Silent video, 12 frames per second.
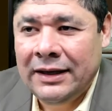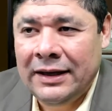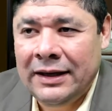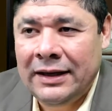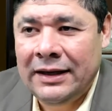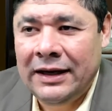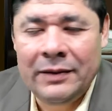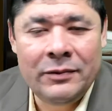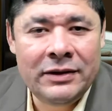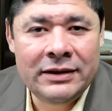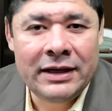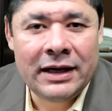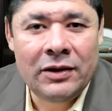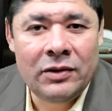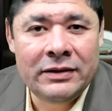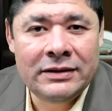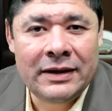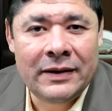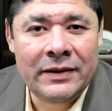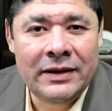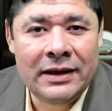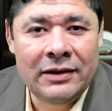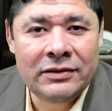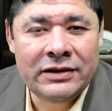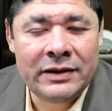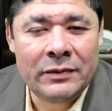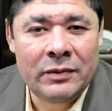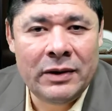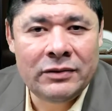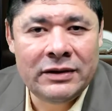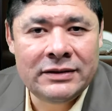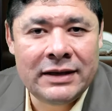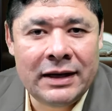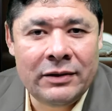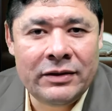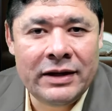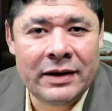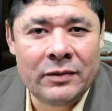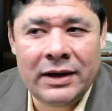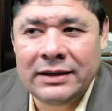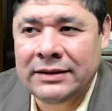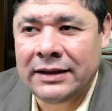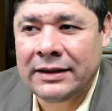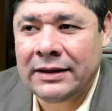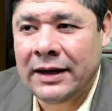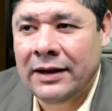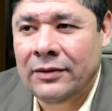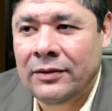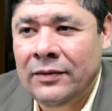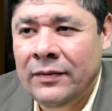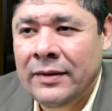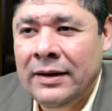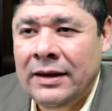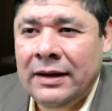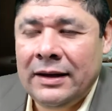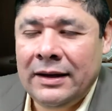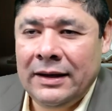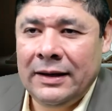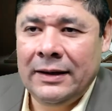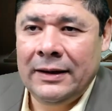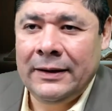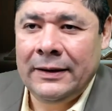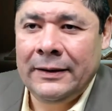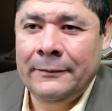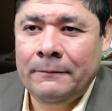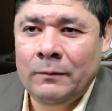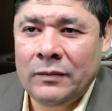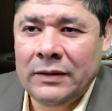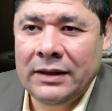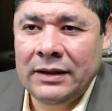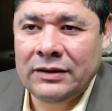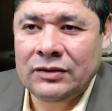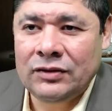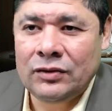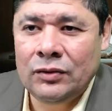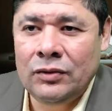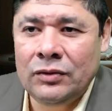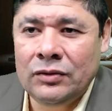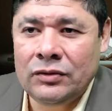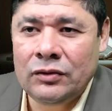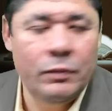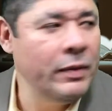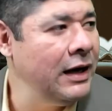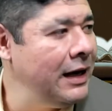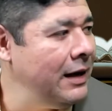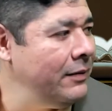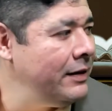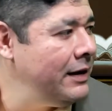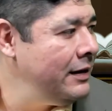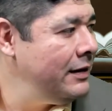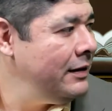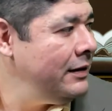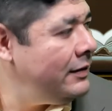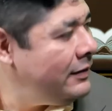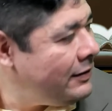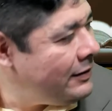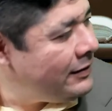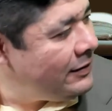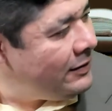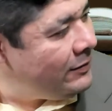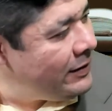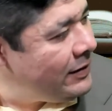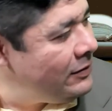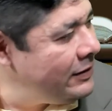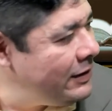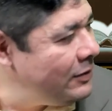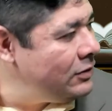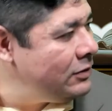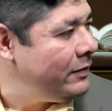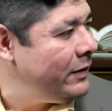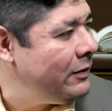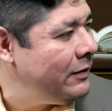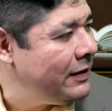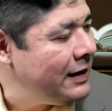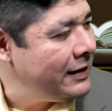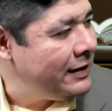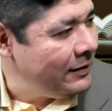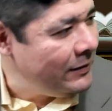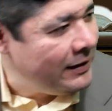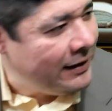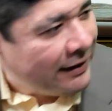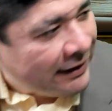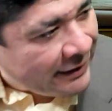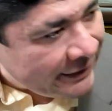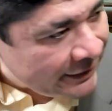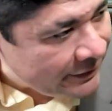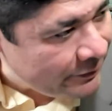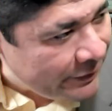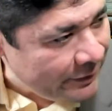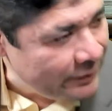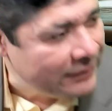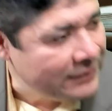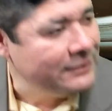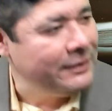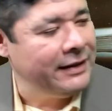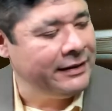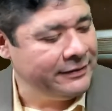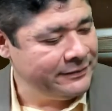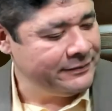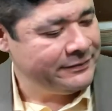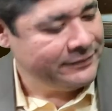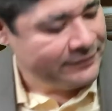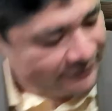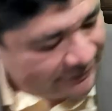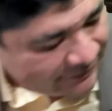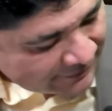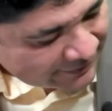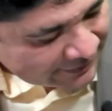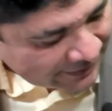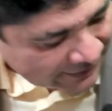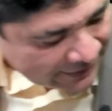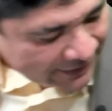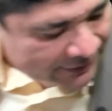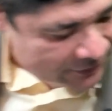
eh, y le hemos entregado nuestra vida, nos hemos bautizado y hemos aceptado eh, eh, su, su, palabra. Y bueno, tengo otro amigo acá, ¿quiere venir? Ven pues, ven. Acá